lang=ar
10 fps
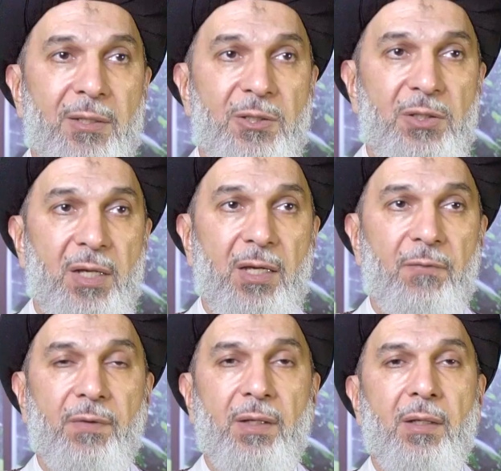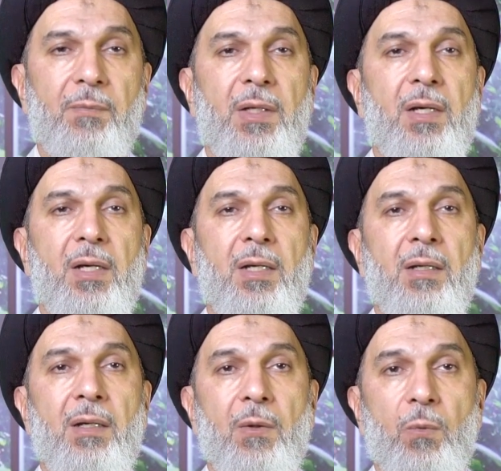شغف بها
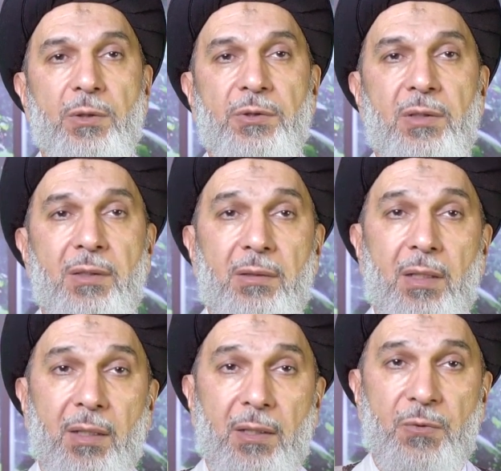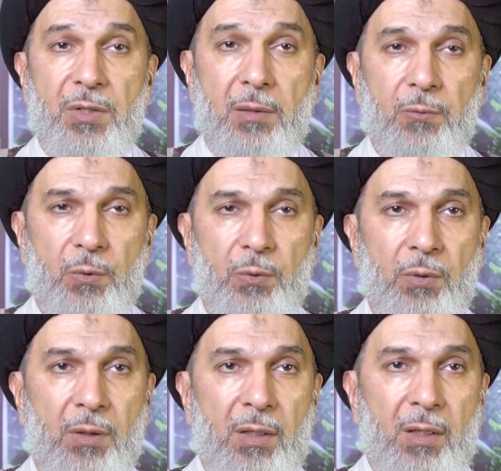واشتد إعجابه
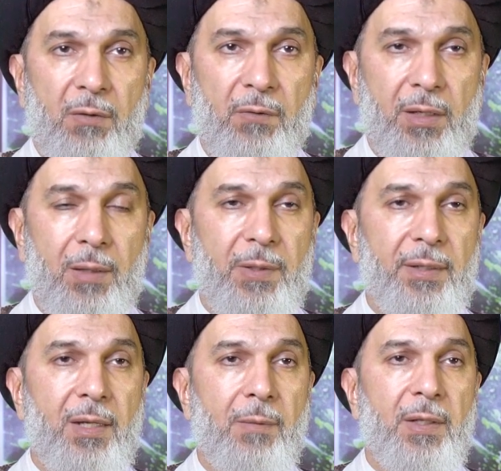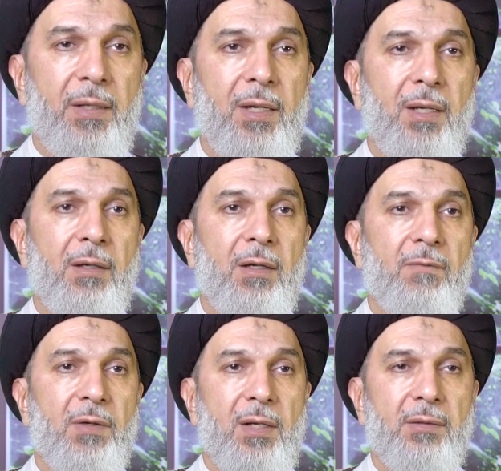فخبر خبرها
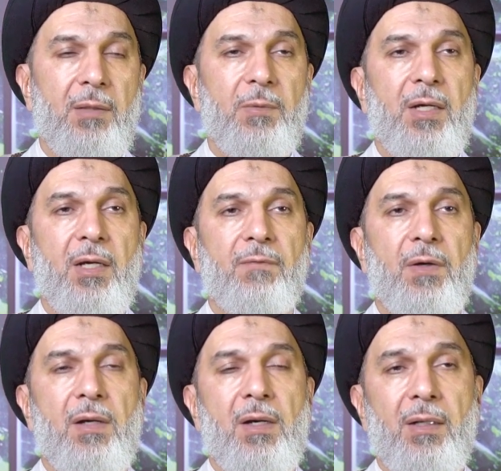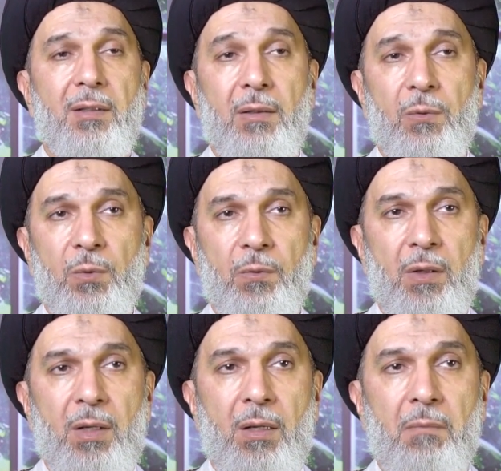فخطبها فقالت له
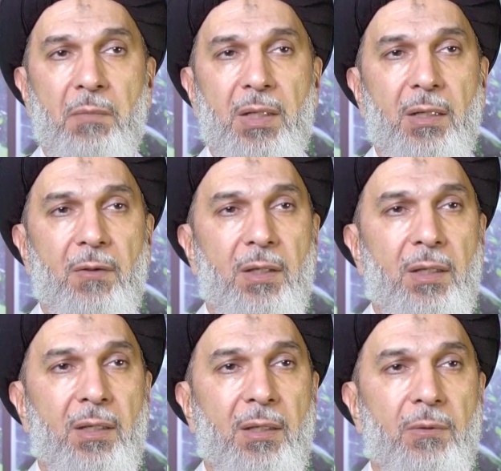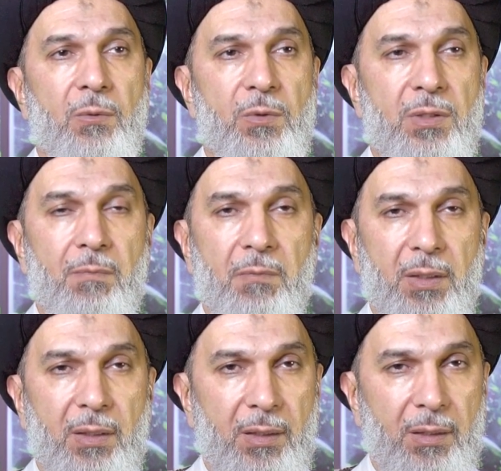ما الذي
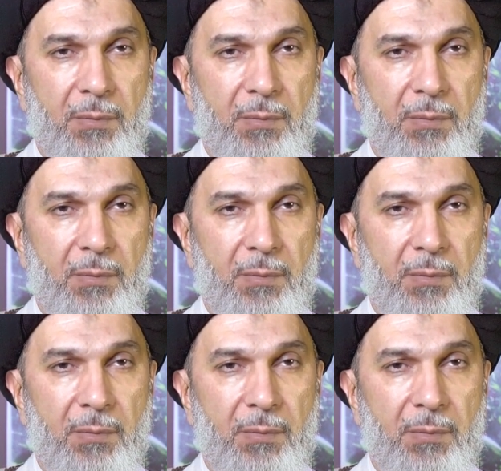تسمي لي